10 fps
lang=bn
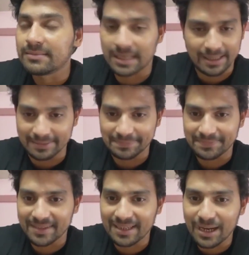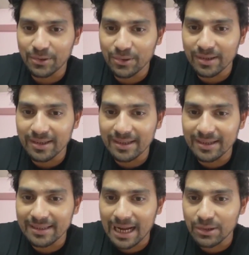না না রাহুল
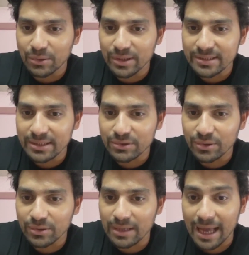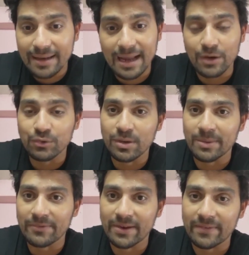নাড়ু হয়েছে হ্যাঁ নাড়ু তো
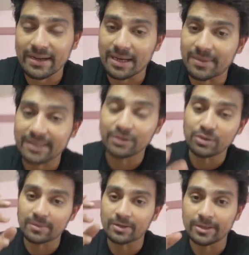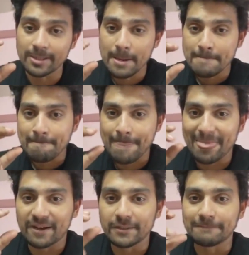আমার ফেভারেট আমার কিন্তু আবার ওই
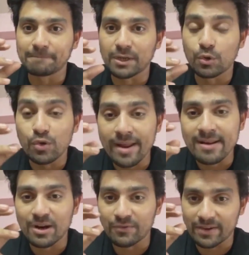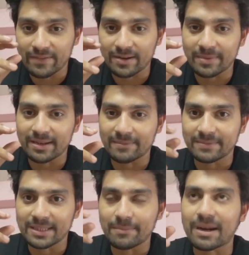ওই গুড়ের নাড়ু ফেভারেট মানে
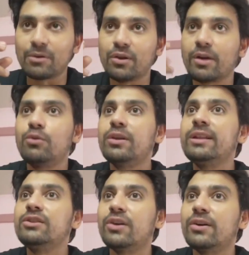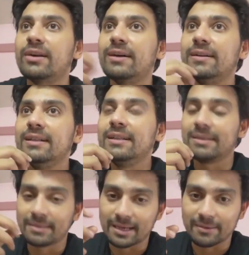যেটা ব্রাউন হয় গুড়েরই তো হয় ওটা
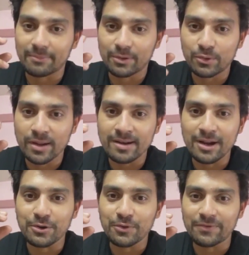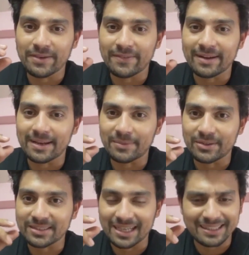গুড়ের নাড়ু খুব ফেভারেট আমার
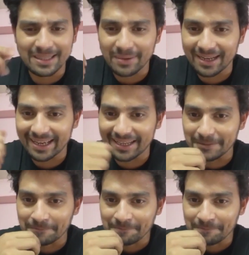ওই সাদাটা ভাল লাগে না